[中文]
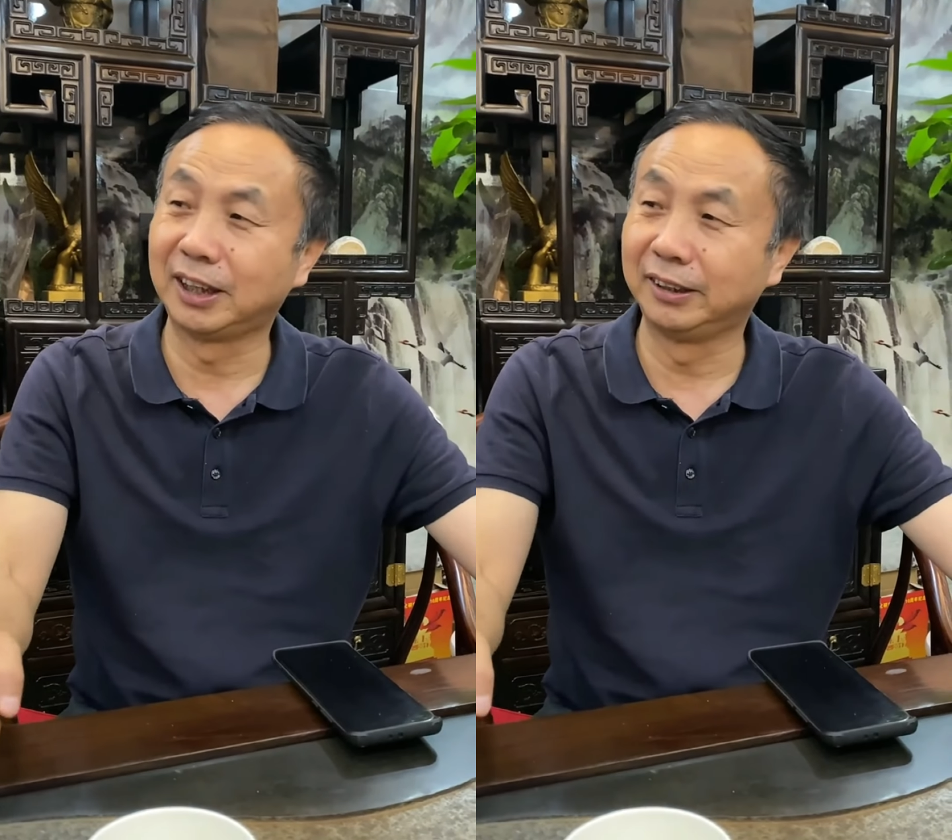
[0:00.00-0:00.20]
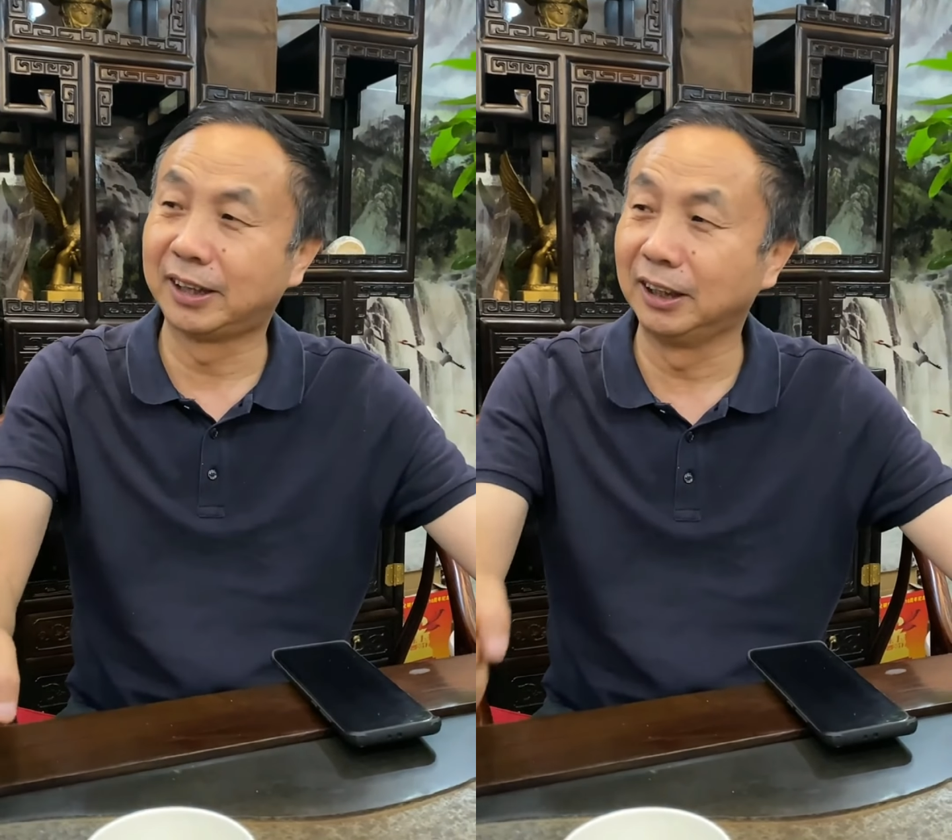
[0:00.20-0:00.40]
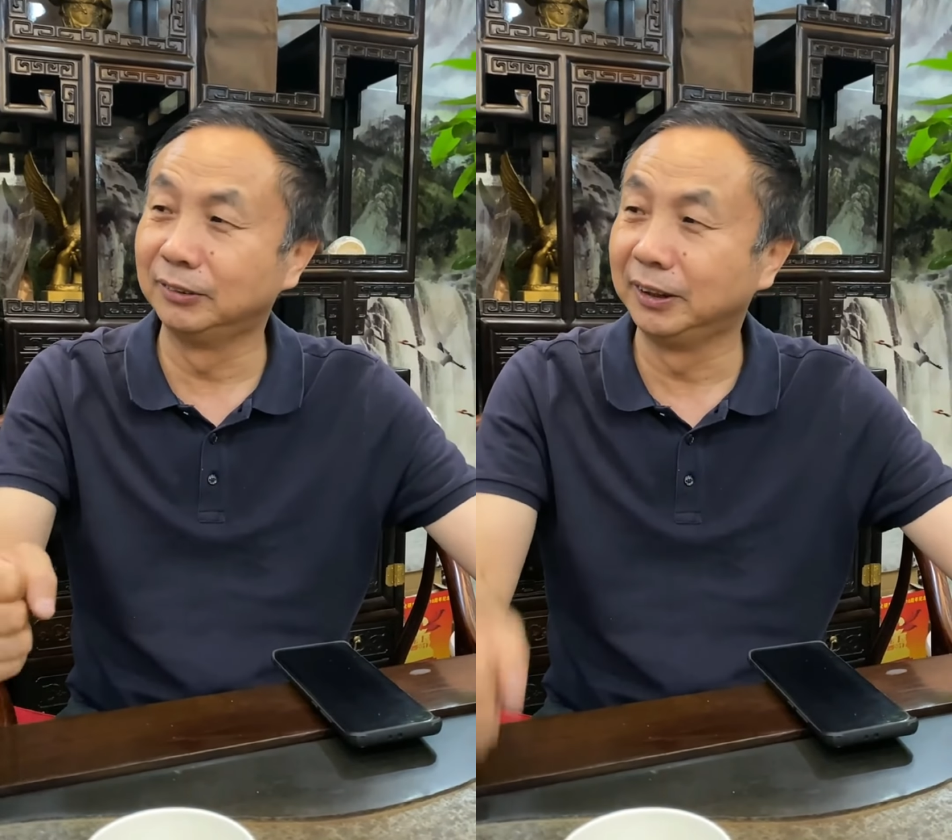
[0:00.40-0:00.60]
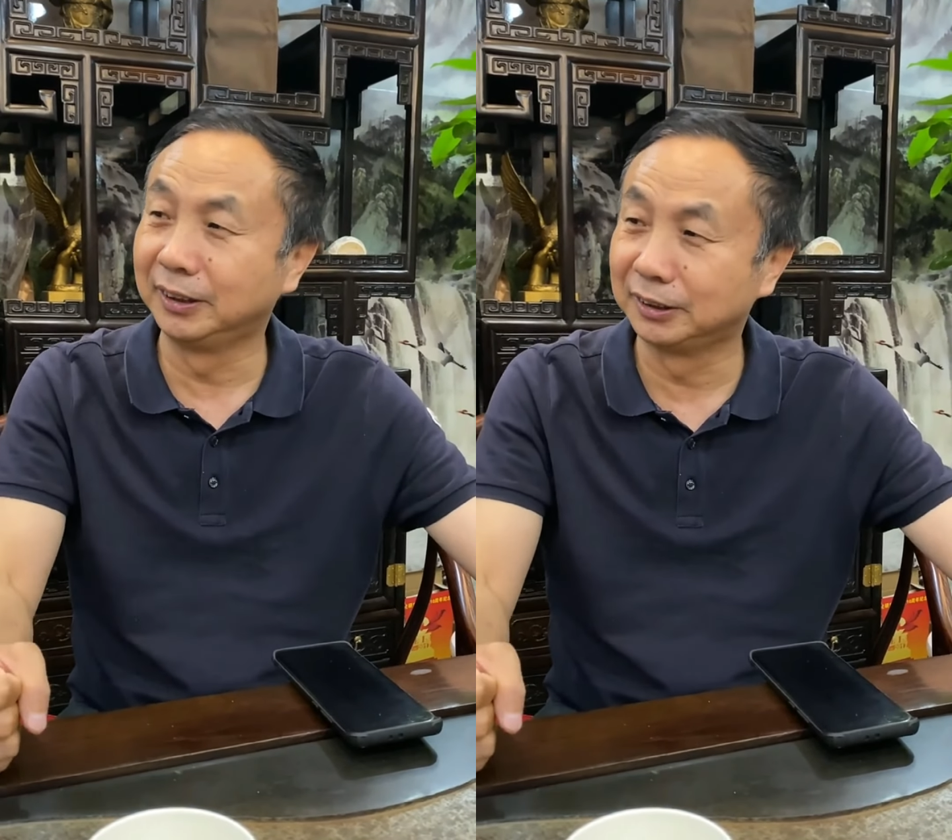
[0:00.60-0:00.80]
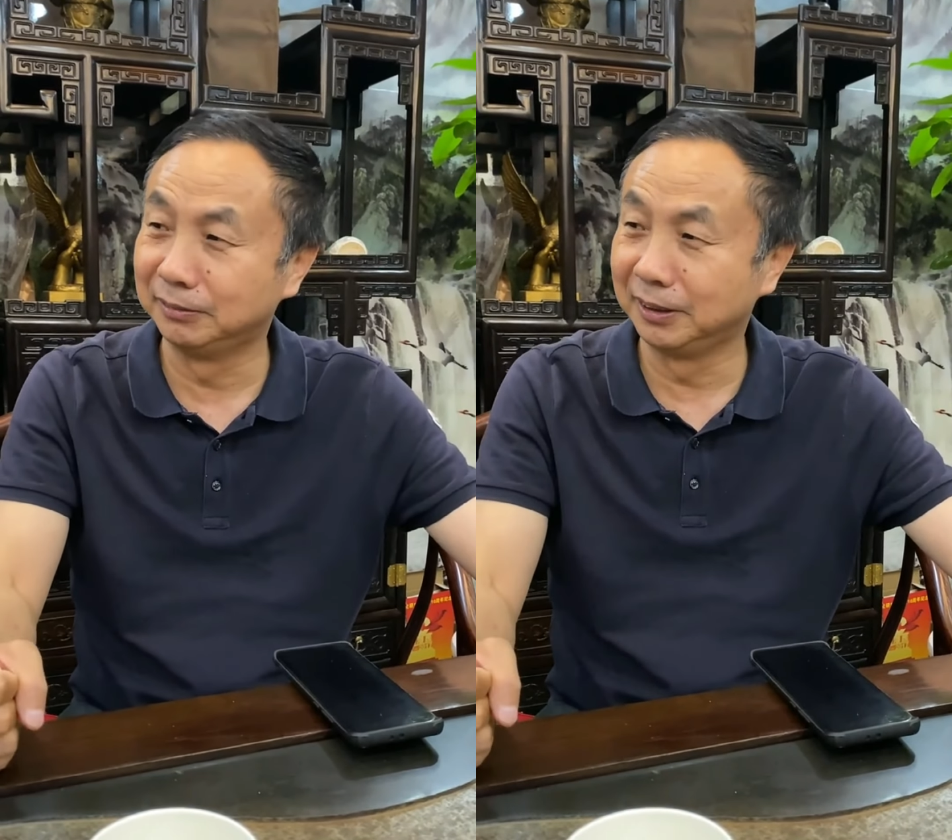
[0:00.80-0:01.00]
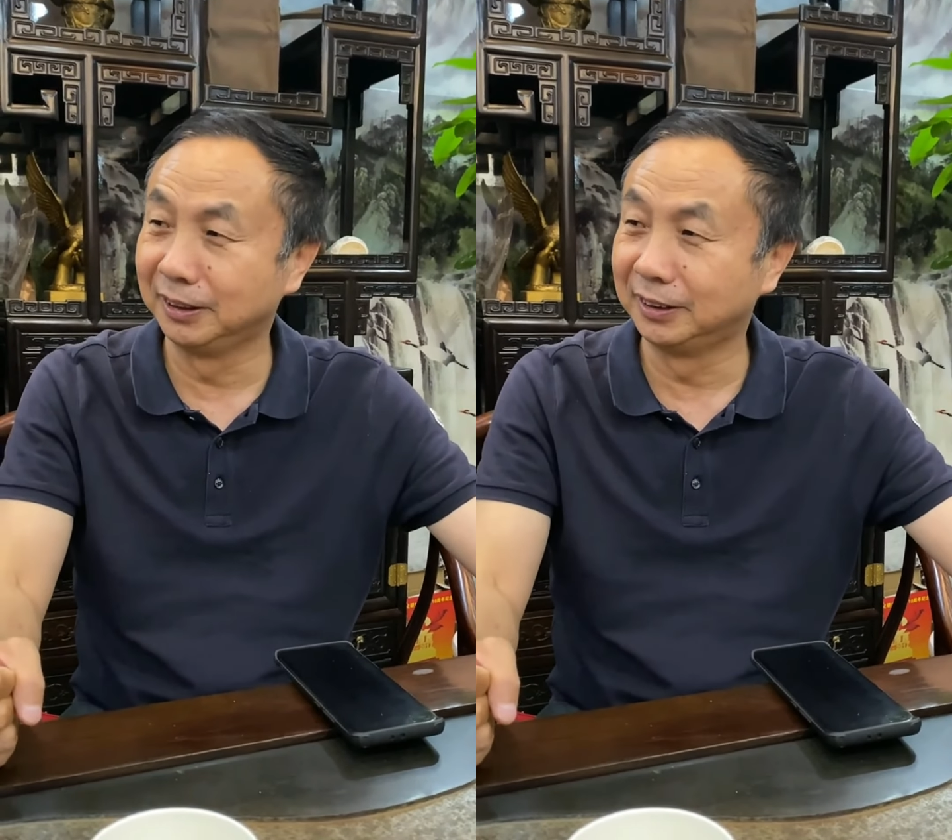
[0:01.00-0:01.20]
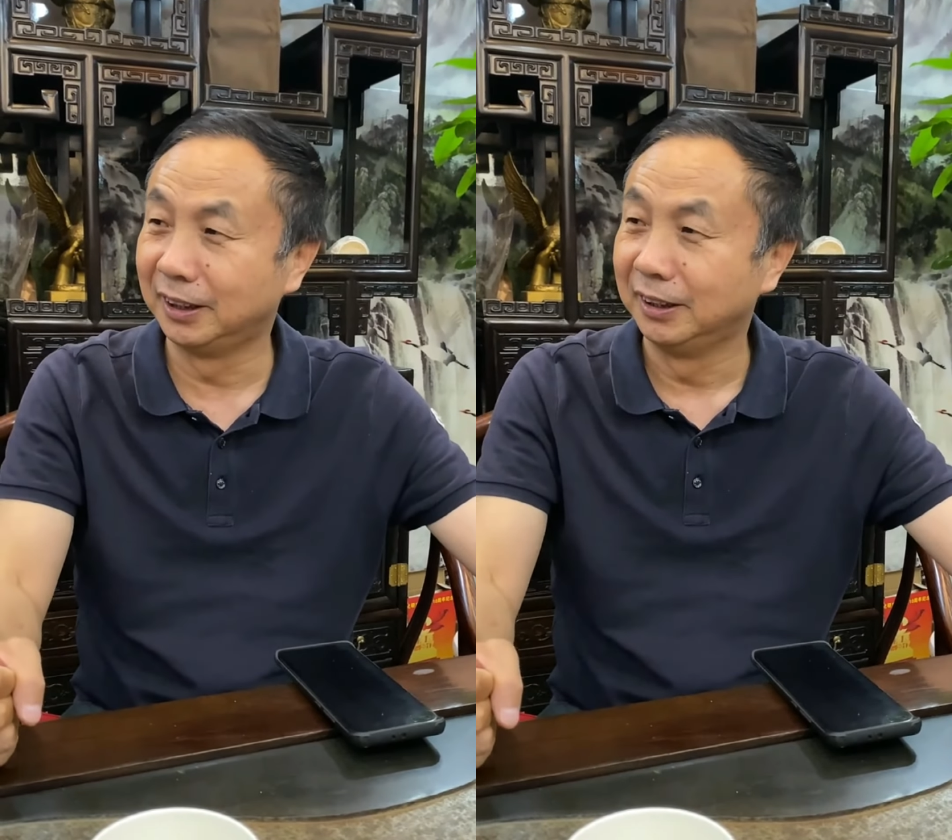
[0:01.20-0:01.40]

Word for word: 里看中了一个什么鸽子，